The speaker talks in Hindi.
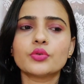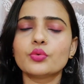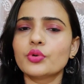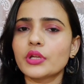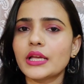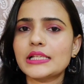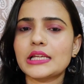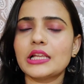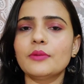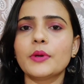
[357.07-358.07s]
तो उनके
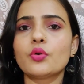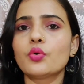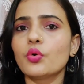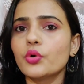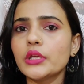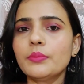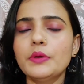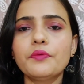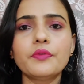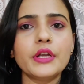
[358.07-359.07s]
चैनल पे कोई
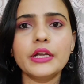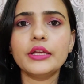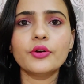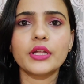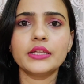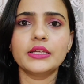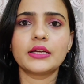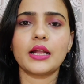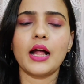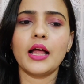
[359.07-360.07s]
भी वीडियो नहीं
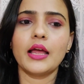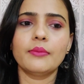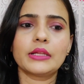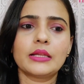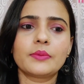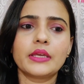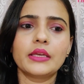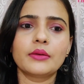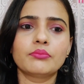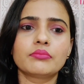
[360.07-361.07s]
दिख रहा है मतलब कि
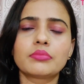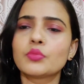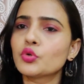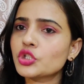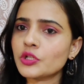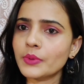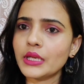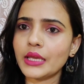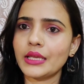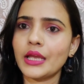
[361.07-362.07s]
कुछ
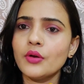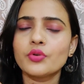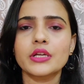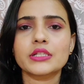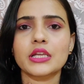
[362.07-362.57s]
भी नहीं है उनके